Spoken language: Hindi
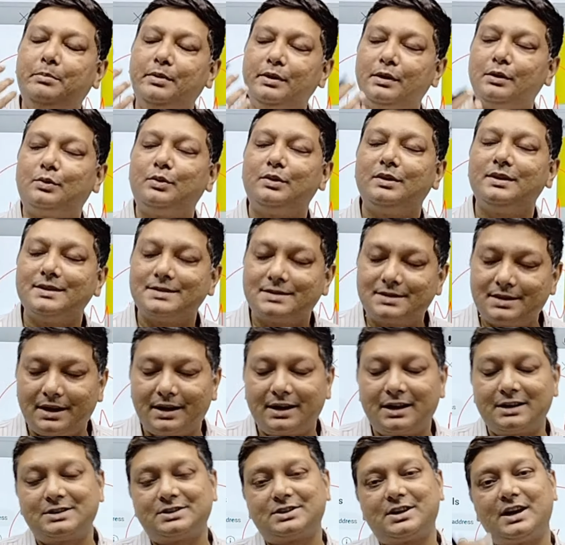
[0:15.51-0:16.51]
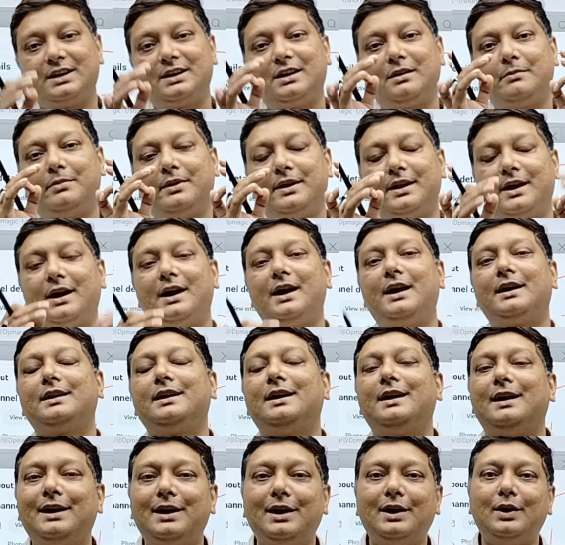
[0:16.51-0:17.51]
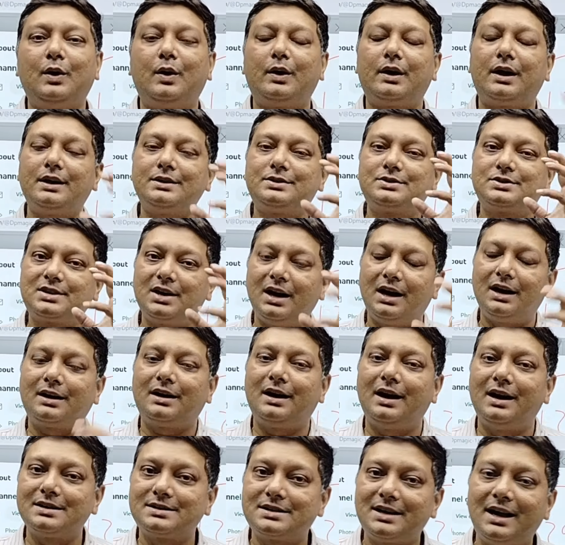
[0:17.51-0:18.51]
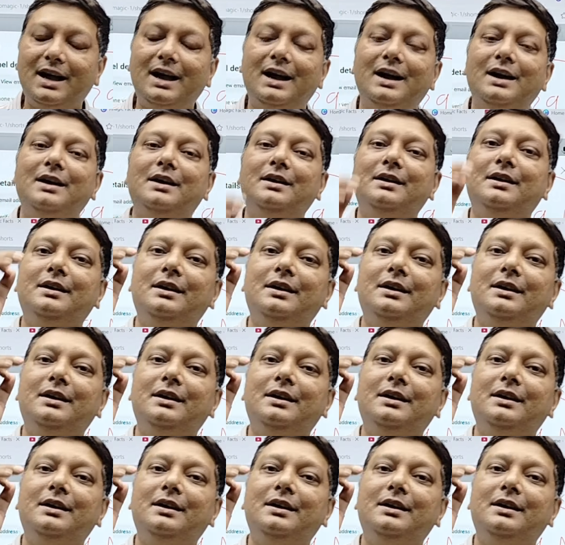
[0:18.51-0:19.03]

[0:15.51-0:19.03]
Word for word: बिल्कुल इस तरह का चैनल बनाया गया है और अच्छा खासा